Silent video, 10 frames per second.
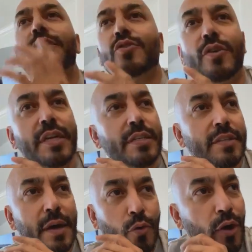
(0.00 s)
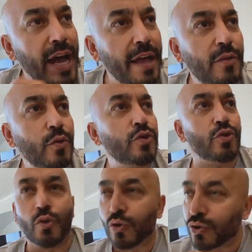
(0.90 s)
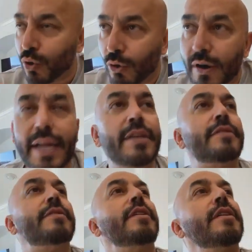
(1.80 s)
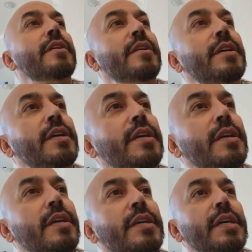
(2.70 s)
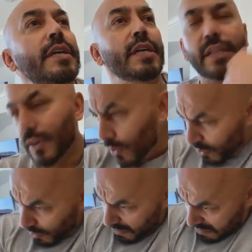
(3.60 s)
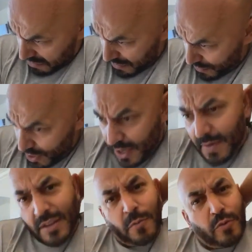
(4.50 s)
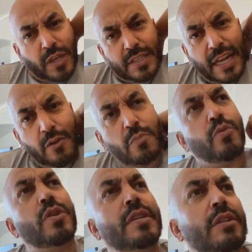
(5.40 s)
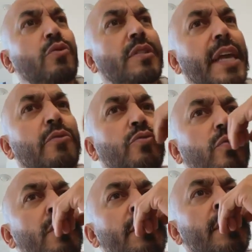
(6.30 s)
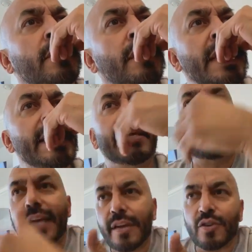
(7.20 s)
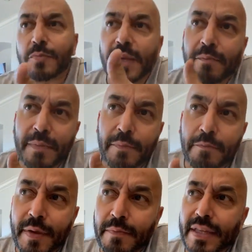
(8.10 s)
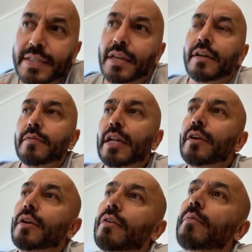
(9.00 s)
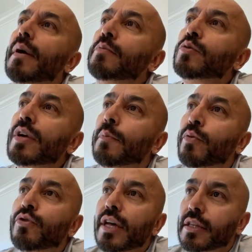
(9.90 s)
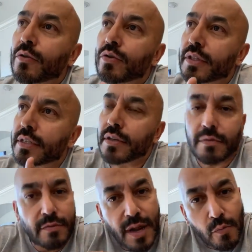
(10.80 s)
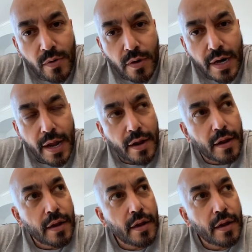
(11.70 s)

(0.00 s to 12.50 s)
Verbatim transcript: y son este, abogados, doctores. Y, digo yo, oye, vato, ¿por qué estás, por soltero tú, güey? Y ellos me, me, me, dicen, no mames, güey, ¿a poco ya te juntaste con una morra?